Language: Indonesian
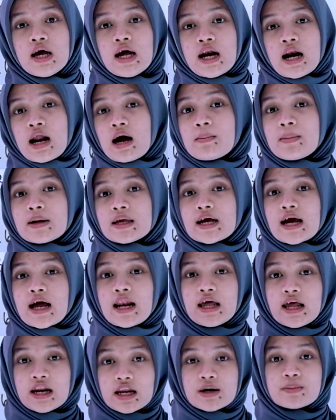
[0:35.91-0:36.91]
Nah, bagi
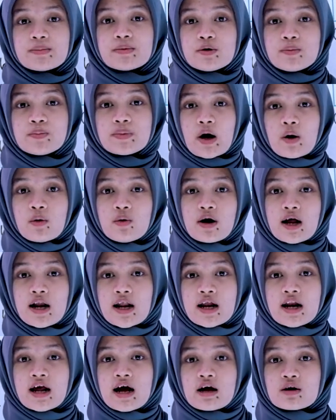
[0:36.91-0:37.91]
kalian yang belum tahu,
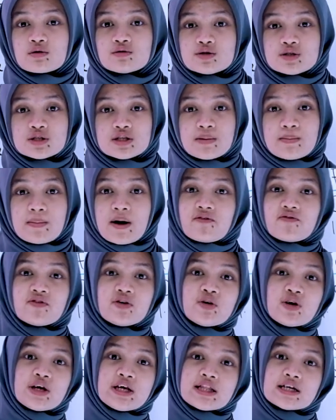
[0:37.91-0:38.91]
kalian harus simak
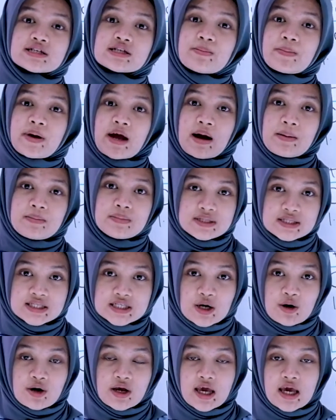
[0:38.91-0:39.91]
video kita sampai
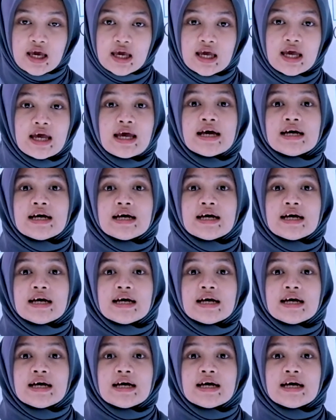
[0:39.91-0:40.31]
habis, oke? Okay?